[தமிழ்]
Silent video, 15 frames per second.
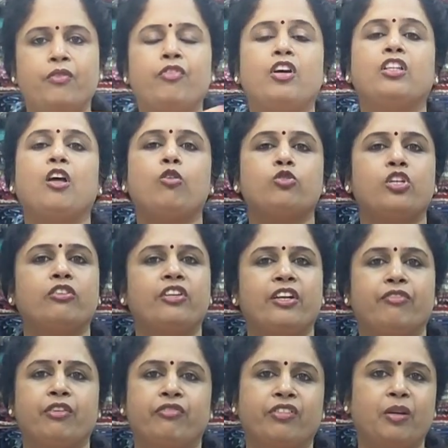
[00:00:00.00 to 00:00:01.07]
ஃபார் தௌசண்ட் த்ரீ
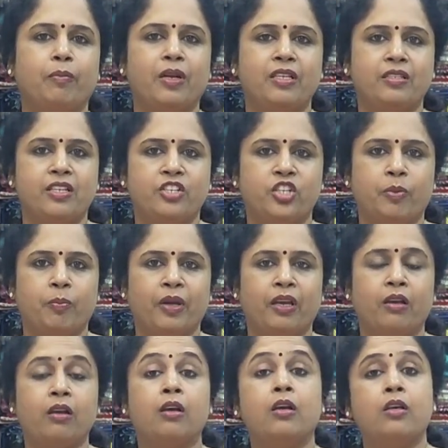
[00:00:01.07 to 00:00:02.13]
ஃபிஃப்டி பிளஸ் ஷிப்பிங்